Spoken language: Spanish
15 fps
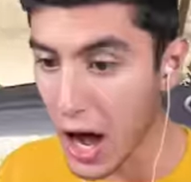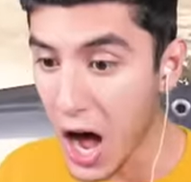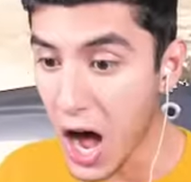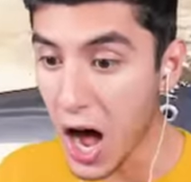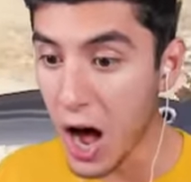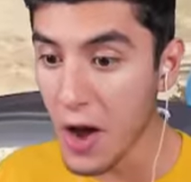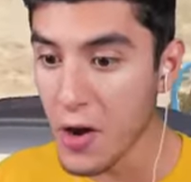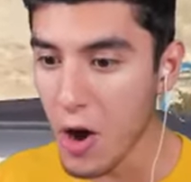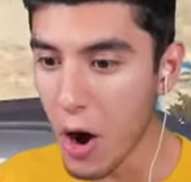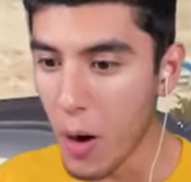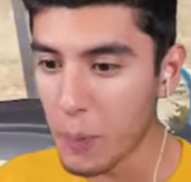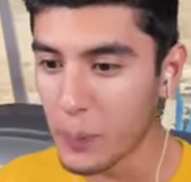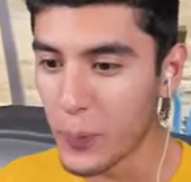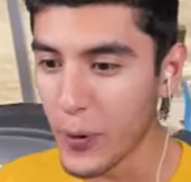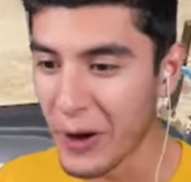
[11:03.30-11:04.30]
¡Oh!
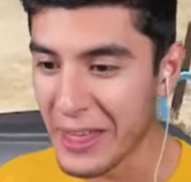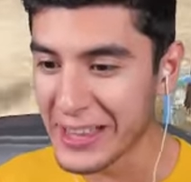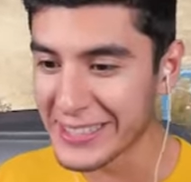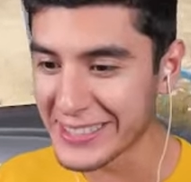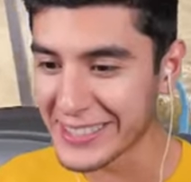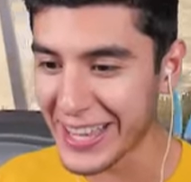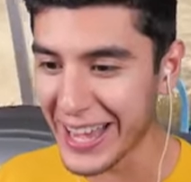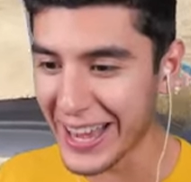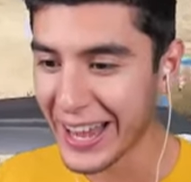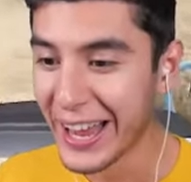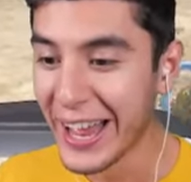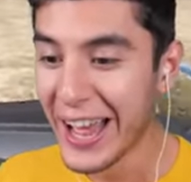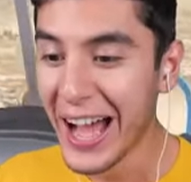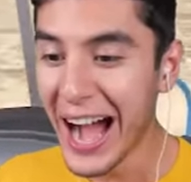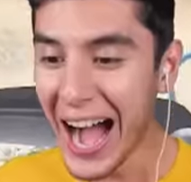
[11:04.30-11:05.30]
¡No puede ser!
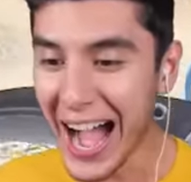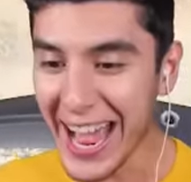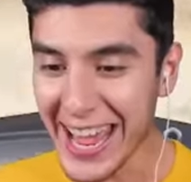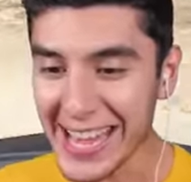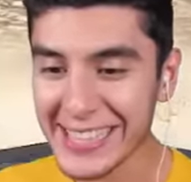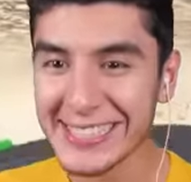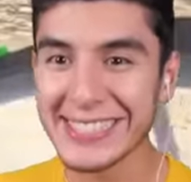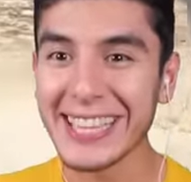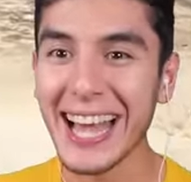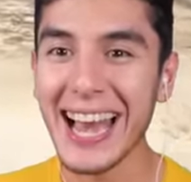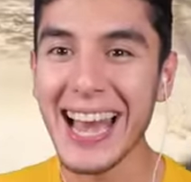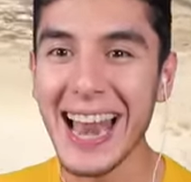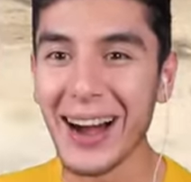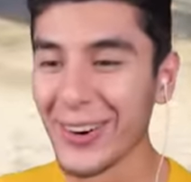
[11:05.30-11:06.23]
Ahí está el